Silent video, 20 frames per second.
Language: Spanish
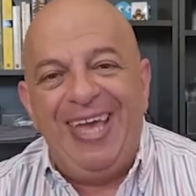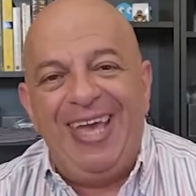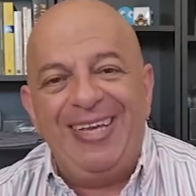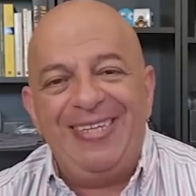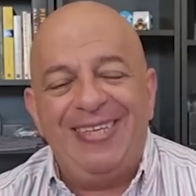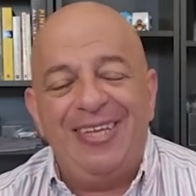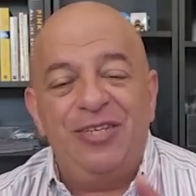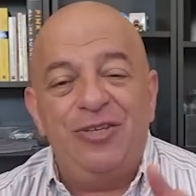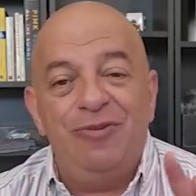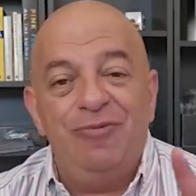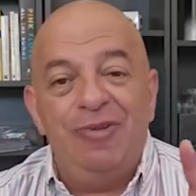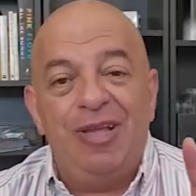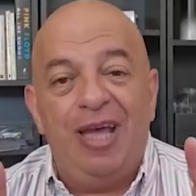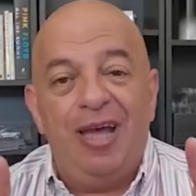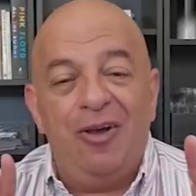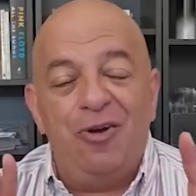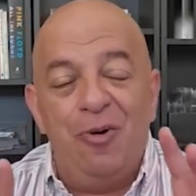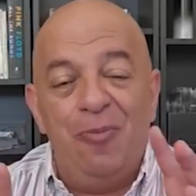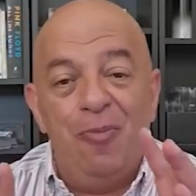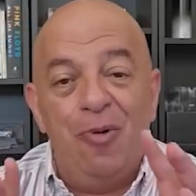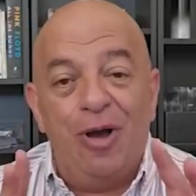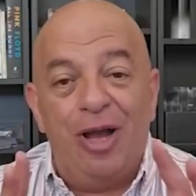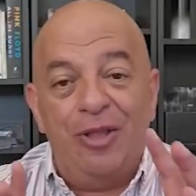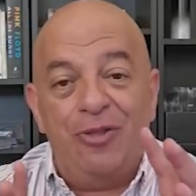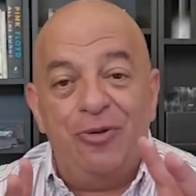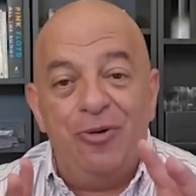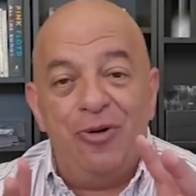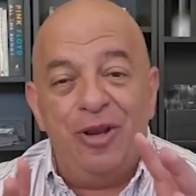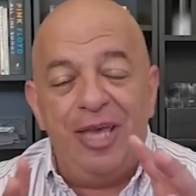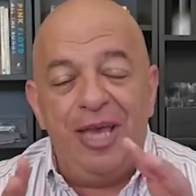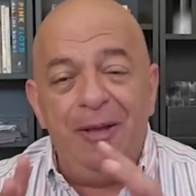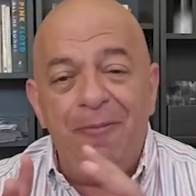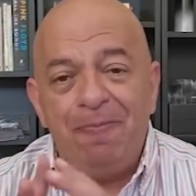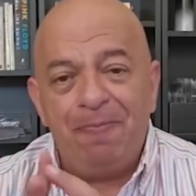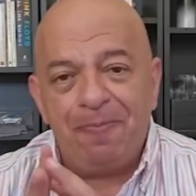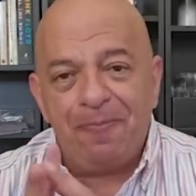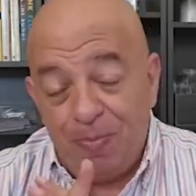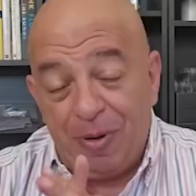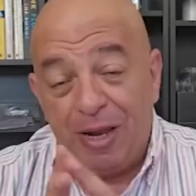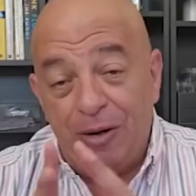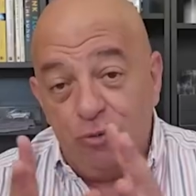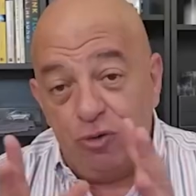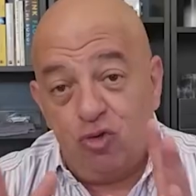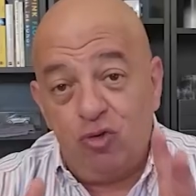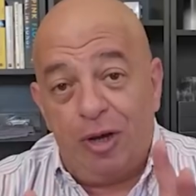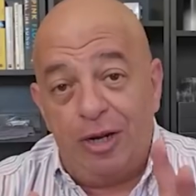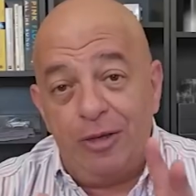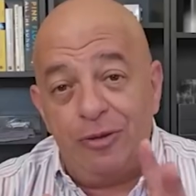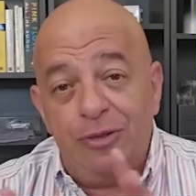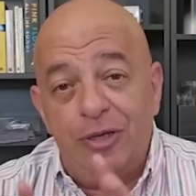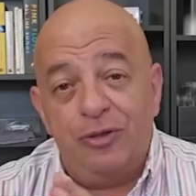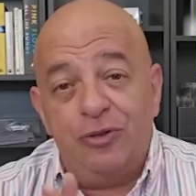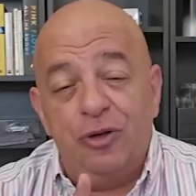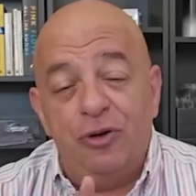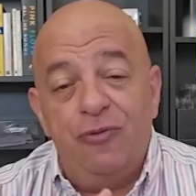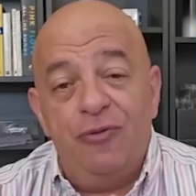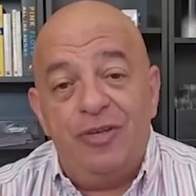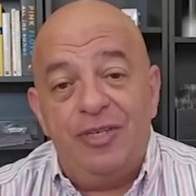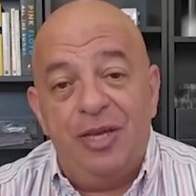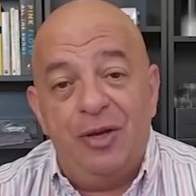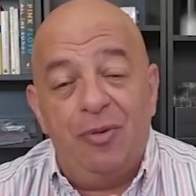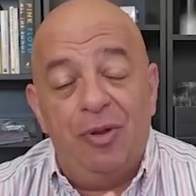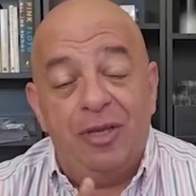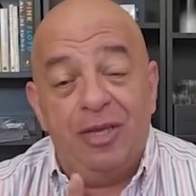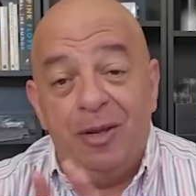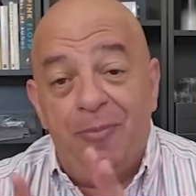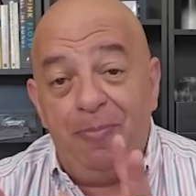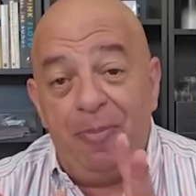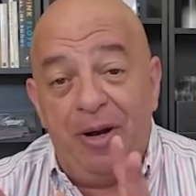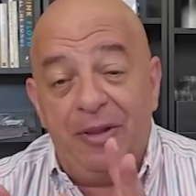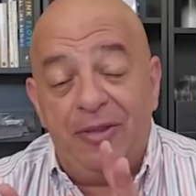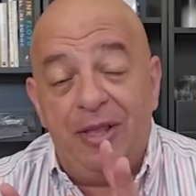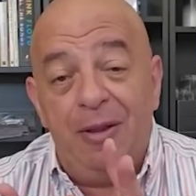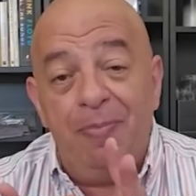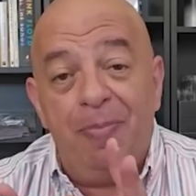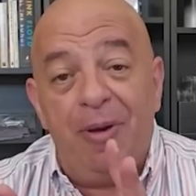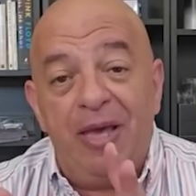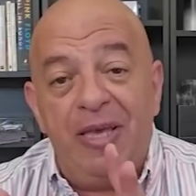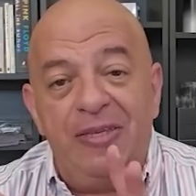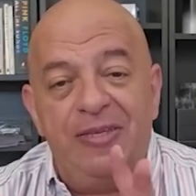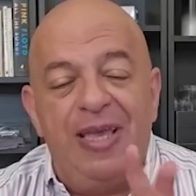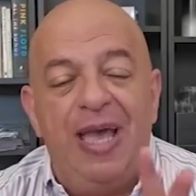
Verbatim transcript: Esta es una convocatoria para usuarios de Surface en cualquier parte del país,